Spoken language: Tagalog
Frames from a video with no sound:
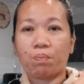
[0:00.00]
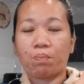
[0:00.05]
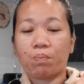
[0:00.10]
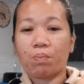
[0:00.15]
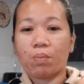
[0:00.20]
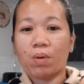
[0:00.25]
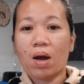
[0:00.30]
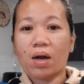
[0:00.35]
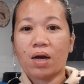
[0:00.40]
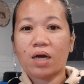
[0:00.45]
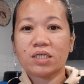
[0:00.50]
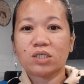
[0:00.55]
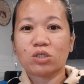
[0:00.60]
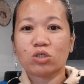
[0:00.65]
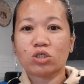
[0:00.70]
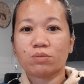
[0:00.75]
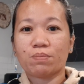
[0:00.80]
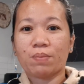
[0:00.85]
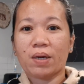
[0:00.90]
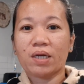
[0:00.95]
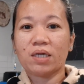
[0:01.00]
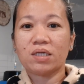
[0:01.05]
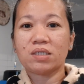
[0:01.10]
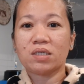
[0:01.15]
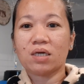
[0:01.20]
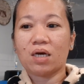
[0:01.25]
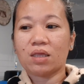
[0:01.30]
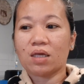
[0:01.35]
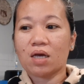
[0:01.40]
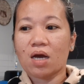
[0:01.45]
Gagastos pa rin
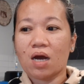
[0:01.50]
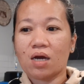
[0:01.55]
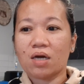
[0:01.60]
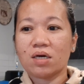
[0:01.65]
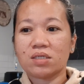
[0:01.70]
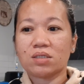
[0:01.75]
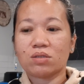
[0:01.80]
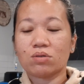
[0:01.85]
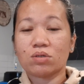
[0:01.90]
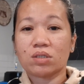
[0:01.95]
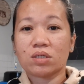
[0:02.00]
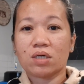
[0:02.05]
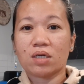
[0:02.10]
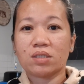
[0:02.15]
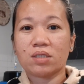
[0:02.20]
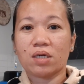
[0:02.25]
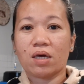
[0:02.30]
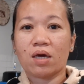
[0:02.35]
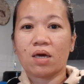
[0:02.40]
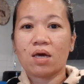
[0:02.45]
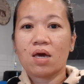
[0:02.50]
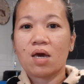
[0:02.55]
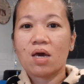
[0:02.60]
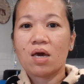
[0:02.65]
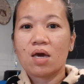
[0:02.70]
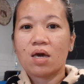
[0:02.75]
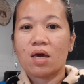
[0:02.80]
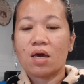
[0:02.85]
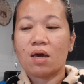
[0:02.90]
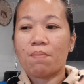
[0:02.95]
siya at gagastos kasi
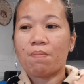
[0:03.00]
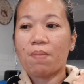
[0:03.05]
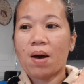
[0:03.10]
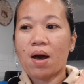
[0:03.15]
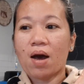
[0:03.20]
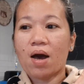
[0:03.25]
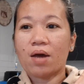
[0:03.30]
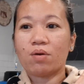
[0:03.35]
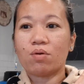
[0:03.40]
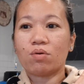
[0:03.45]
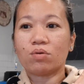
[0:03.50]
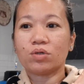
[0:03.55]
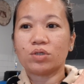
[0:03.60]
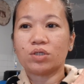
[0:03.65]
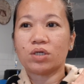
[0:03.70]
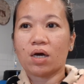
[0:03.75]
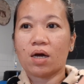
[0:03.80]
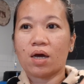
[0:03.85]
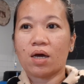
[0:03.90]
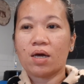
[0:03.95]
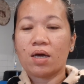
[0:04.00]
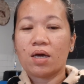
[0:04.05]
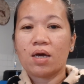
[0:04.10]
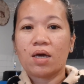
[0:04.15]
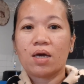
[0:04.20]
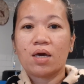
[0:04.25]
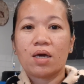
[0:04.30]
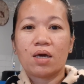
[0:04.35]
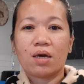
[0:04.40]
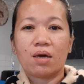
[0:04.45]
ipaano ko siya,
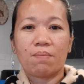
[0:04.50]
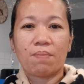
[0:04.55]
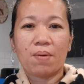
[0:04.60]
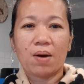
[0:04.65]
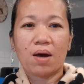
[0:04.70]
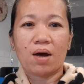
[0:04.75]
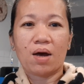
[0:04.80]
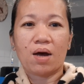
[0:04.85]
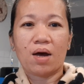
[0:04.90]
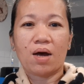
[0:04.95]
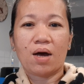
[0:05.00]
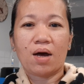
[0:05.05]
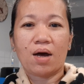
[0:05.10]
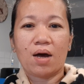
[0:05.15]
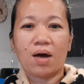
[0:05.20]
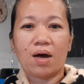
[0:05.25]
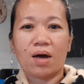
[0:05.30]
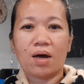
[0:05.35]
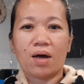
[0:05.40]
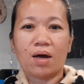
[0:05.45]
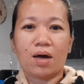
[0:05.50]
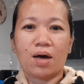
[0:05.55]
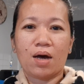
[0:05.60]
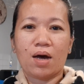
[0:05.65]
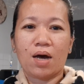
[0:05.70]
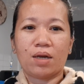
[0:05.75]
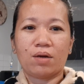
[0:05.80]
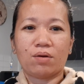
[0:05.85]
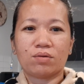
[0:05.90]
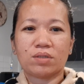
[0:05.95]
ipa,
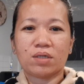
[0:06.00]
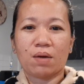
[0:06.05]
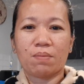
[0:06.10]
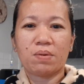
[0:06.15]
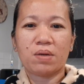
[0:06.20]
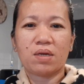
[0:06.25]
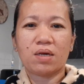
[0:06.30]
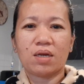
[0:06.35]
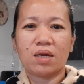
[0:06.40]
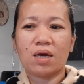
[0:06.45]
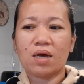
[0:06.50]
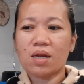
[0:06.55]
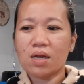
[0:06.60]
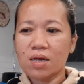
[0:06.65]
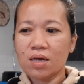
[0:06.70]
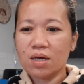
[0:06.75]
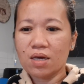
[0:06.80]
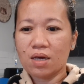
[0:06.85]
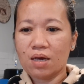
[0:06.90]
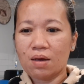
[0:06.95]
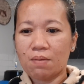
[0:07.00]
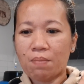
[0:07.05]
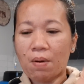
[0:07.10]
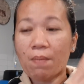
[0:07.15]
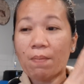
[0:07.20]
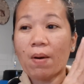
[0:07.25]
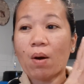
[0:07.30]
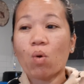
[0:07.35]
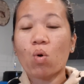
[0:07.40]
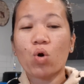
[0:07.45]
anong sabi ni Neil?
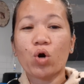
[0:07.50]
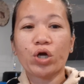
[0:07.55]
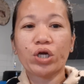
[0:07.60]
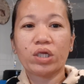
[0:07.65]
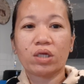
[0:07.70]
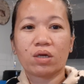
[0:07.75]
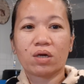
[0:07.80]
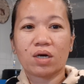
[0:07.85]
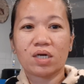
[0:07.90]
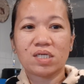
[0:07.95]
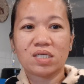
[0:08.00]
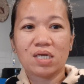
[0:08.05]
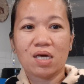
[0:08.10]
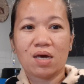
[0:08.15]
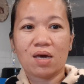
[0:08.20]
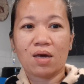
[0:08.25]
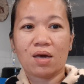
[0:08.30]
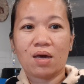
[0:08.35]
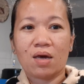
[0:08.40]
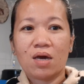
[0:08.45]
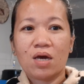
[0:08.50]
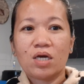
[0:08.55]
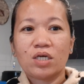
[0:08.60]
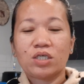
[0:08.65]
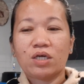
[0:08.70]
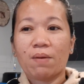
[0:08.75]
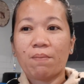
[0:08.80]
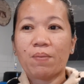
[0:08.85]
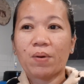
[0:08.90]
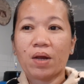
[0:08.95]
Ipapa-court kasi
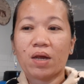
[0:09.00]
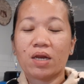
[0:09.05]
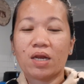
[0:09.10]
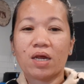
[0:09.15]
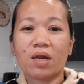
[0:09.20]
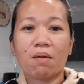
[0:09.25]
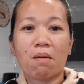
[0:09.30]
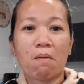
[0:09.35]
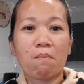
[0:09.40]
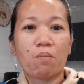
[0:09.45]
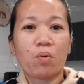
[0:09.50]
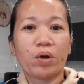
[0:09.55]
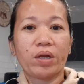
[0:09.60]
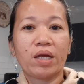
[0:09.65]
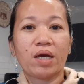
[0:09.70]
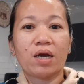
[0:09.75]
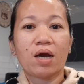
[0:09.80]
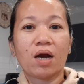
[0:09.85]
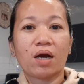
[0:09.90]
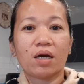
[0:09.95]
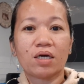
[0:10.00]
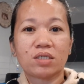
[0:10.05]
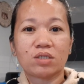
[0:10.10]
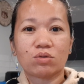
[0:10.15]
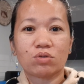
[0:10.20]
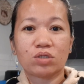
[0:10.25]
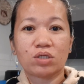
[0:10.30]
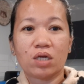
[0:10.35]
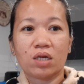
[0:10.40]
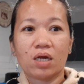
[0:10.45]
syempre hindi naman pwedeng
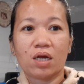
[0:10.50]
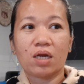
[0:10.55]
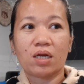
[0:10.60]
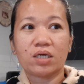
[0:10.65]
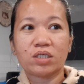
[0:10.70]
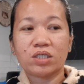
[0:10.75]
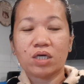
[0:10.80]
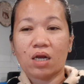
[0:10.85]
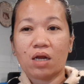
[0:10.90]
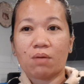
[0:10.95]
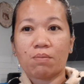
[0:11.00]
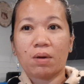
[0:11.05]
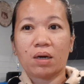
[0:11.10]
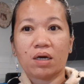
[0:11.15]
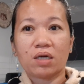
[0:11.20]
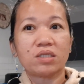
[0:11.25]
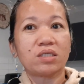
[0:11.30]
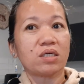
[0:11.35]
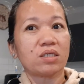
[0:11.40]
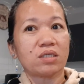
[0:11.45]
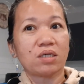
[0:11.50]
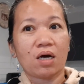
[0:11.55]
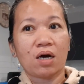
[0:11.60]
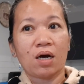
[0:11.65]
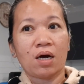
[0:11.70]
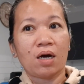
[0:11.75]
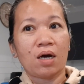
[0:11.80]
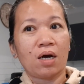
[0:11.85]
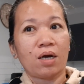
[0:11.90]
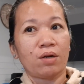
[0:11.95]
gagastos si Neil na siya lang mag-isa
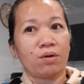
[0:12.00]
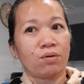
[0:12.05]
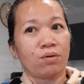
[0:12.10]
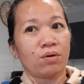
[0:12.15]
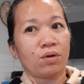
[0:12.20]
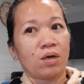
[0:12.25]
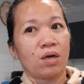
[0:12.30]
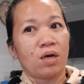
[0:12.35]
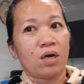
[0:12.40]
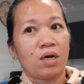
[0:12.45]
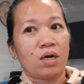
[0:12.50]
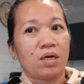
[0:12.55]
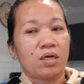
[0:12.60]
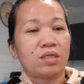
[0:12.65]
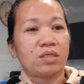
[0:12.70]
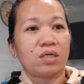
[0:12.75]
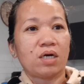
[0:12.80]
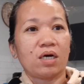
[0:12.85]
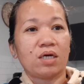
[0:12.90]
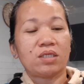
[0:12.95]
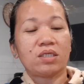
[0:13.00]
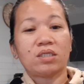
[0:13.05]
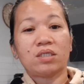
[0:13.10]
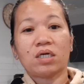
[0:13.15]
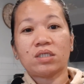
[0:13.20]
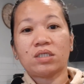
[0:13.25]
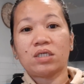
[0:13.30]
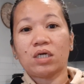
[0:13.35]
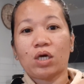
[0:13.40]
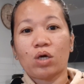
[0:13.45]
sa ano, sa, sa
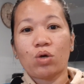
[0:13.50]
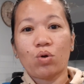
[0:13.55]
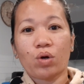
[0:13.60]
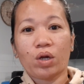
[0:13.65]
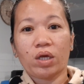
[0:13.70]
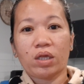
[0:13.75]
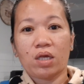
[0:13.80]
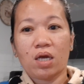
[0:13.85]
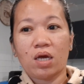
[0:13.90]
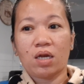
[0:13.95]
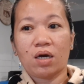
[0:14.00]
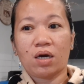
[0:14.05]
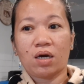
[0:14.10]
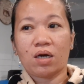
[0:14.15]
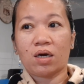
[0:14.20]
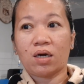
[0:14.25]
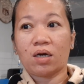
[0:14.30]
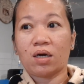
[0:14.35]
security ng,